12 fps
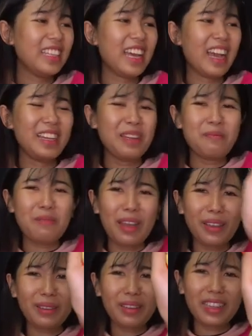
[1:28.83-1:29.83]
sini ada
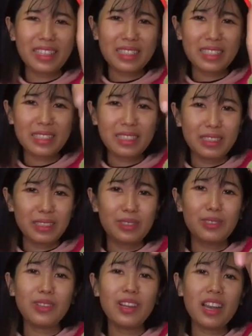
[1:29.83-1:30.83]
mayones
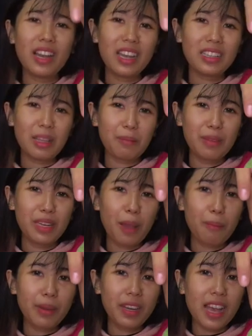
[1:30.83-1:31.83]
juga tapi ini
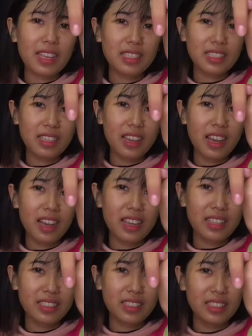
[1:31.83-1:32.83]
yang pedas
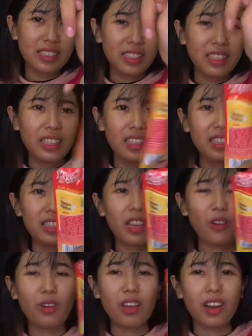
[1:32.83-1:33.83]
guys
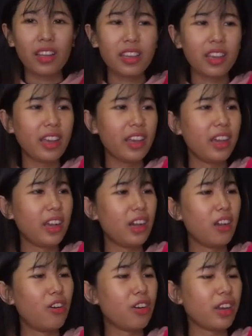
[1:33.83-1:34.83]
yang warnanya
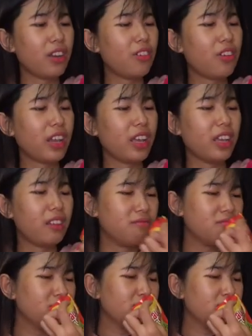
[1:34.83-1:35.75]
kayak oren-oren